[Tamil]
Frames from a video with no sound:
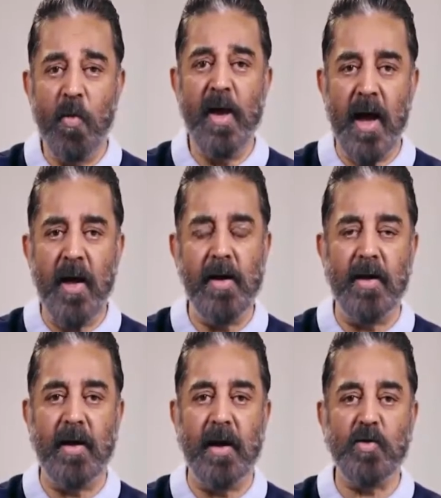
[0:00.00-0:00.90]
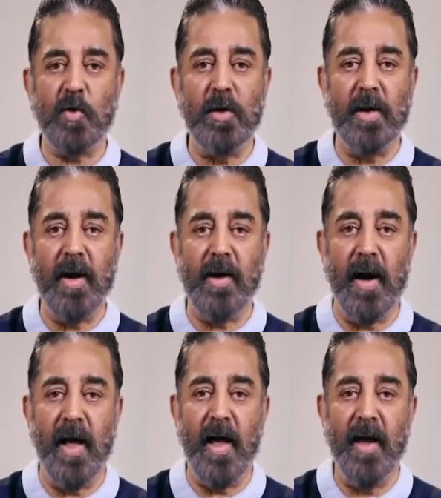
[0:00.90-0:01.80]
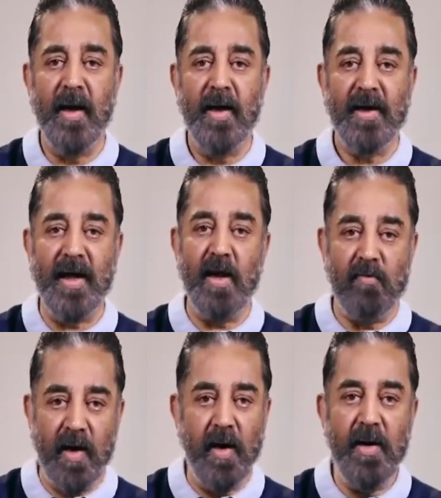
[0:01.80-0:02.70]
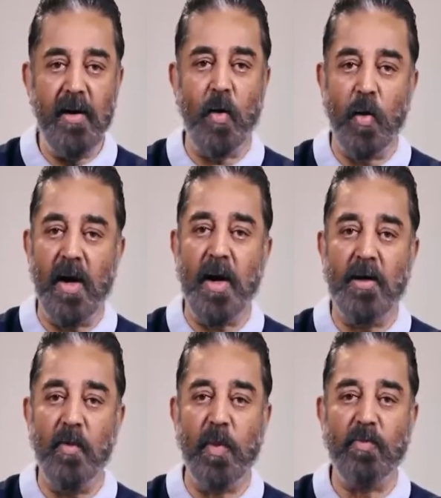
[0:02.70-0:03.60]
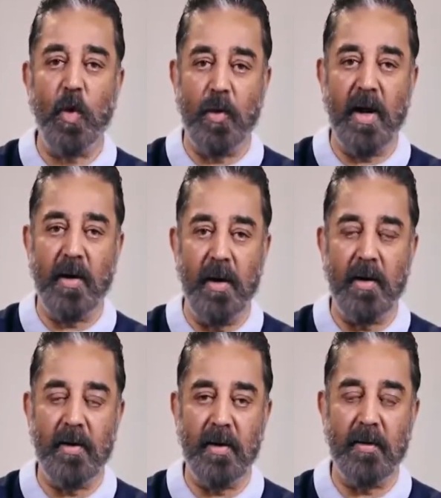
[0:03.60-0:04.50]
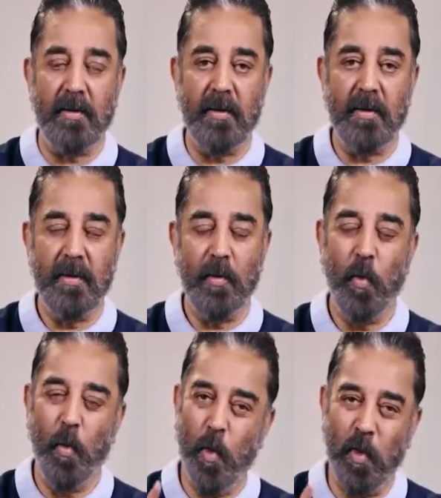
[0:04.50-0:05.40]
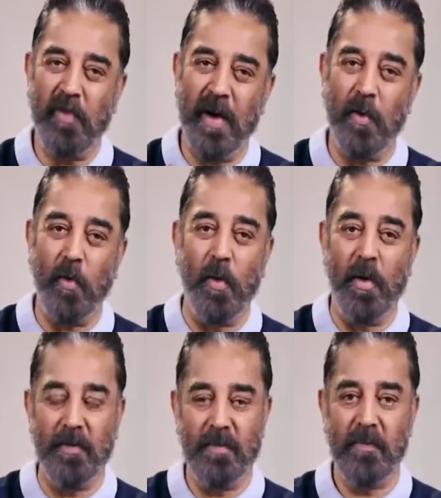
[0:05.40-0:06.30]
ஊமையாக இருக்கச் சொல்கிறீர்களா என வெகுண்டு குரல் எழுப்பும் தொண்டர்களுக்கு ஊர் வேண்டுகோள்